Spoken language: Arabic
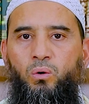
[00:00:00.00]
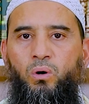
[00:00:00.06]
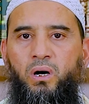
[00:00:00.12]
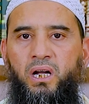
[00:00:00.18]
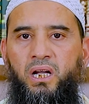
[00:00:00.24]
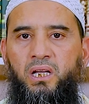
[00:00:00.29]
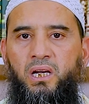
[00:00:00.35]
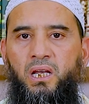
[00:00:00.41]

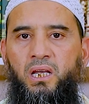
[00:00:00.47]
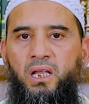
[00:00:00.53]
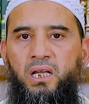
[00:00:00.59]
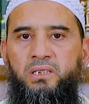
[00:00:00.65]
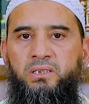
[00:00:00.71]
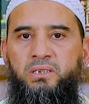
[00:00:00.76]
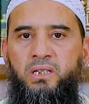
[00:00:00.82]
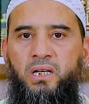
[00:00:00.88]
وخير
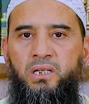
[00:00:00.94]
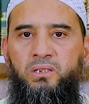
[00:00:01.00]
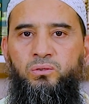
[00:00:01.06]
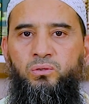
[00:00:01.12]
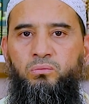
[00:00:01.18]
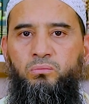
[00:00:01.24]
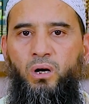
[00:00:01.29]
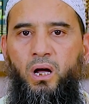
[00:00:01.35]
الهدي
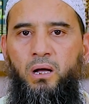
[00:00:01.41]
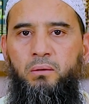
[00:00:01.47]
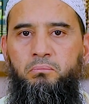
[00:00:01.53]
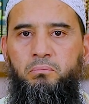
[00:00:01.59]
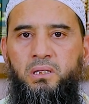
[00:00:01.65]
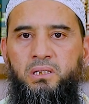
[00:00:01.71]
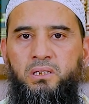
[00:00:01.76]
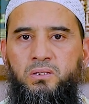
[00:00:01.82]
هدي
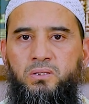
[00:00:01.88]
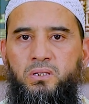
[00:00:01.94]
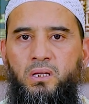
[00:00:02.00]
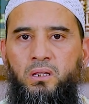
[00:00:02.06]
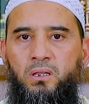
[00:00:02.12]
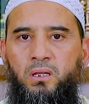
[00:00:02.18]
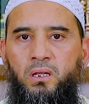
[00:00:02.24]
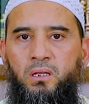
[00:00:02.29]
محمد
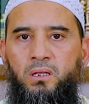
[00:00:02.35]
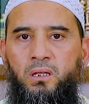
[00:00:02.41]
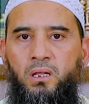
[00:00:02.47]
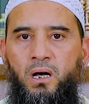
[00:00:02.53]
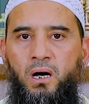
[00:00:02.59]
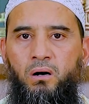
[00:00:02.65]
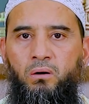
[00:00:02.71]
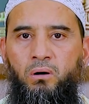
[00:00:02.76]
صلى
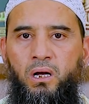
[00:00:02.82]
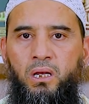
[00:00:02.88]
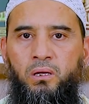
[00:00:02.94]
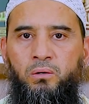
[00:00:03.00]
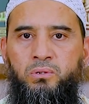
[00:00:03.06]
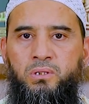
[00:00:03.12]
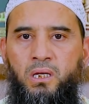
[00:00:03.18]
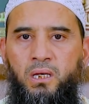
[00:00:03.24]
الله
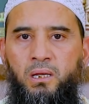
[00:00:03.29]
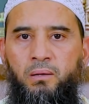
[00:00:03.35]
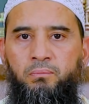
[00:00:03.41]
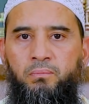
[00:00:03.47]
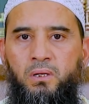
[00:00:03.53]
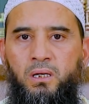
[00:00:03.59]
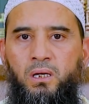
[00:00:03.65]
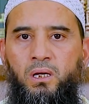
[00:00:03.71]
عليه
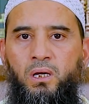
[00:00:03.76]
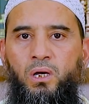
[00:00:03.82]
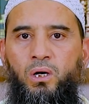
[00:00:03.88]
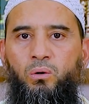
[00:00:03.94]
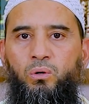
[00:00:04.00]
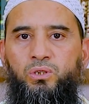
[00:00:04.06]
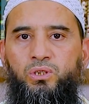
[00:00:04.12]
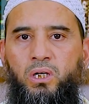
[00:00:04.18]
وسلم
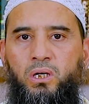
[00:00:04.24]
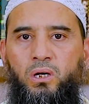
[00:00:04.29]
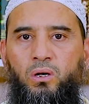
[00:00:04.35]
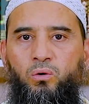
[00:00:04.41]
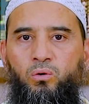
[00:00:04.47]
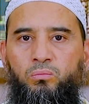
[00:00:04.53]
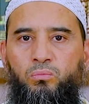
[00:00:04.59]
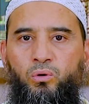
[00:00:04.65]

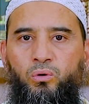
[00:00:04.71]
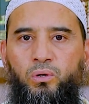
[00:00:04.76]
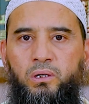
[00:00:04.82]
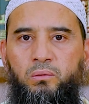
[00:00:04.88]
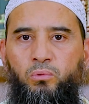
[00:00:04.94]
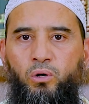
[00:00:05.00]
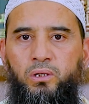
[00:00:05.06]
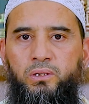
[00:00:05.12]
وشر
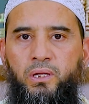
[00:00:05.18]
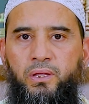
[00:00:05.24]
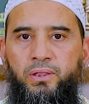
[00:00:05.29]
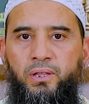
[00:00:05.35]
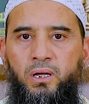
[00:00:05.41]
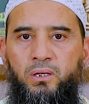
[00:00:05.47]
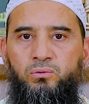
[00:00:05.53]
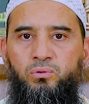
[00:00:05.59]
الأمور
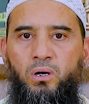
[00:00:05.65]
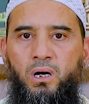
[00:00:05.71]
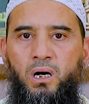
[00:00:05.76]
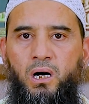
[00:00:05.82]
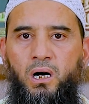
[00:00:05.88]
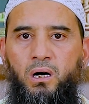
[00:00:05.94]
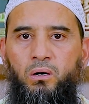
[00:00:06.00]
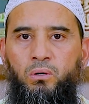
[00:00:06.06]

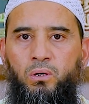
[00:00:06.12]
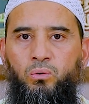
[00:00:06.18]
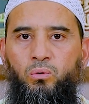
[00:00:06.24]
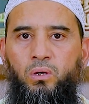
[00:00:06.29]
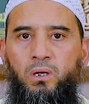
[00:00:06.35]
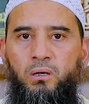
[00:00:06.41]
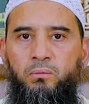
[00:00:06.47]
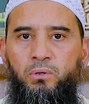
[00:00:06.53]
محدثاتها
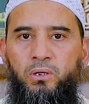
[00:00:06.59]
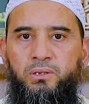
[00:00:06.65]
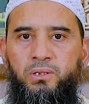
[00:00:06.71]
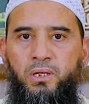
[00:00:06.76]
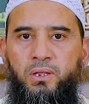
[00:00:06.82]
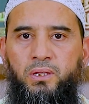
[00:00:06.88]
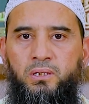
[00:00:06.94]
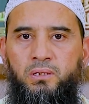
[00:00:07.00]
وكل
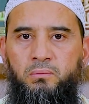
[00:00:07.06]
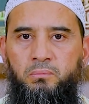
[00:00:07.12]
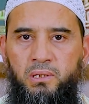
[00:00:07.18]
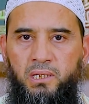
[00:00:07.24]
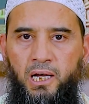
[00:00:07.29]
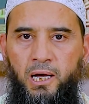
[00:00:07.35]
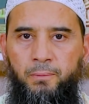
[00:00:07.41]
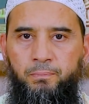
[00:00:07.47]
محدثة
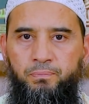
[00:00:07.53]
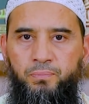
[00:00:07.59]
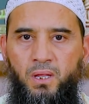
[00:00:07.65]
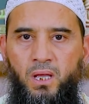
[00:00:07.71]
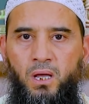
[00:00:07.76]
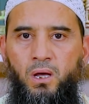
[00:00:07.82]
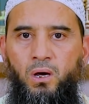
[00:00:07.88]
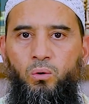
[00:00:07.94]
بدعة
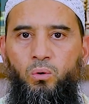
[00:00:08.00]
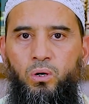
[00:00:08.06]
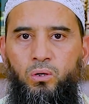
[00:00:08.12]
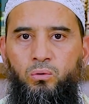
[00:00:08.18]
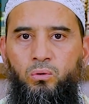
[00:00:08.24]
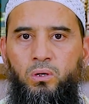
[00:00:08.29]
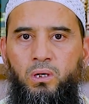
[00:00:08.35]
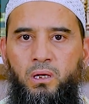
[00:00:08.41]

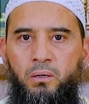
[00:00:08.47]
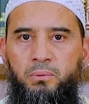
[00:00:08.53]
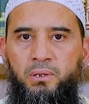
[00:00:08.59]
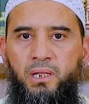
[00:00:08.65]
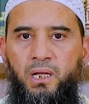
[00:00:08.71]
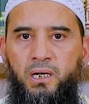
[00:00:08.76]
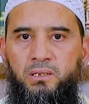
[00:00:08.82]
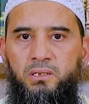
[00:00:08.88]
وكل
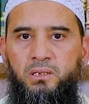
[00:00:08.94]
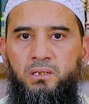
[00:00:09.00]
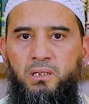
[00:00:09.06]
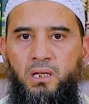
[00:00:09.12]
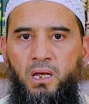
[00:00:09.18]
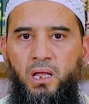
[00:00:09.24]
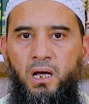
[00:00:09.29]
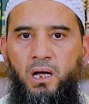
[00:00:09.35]
بدعة
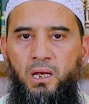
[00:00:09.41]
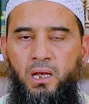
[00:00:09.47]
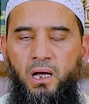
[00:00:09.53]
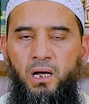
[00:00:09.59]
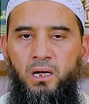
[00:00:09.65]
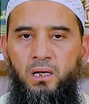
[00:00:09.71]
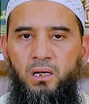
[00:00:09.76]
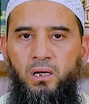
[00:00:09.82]

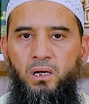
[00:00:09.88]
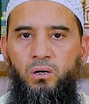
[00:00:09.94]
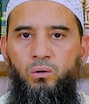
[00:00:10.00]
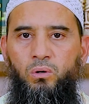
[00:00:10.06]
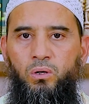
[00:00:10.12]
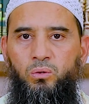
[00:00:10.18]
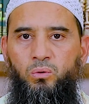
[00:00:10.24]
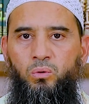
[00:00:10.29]
ضلالة
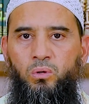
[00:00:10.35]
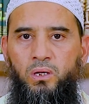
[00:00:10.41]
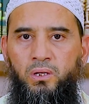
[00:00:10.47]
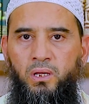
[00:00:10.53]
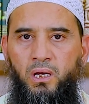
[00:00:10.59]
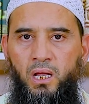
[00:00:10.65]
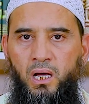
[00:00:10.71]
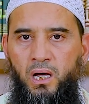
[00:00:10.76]

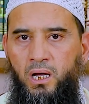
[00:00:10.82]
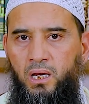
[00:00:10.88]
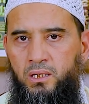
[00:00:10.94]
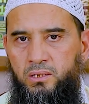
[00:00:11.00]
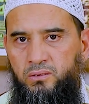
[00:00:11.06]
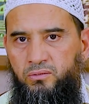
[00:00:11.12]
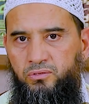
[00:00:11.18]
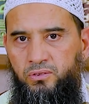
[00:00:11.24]
وكل
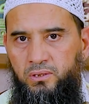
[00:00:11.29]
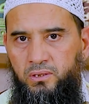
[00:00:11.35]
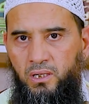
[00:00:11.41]
ضلالة في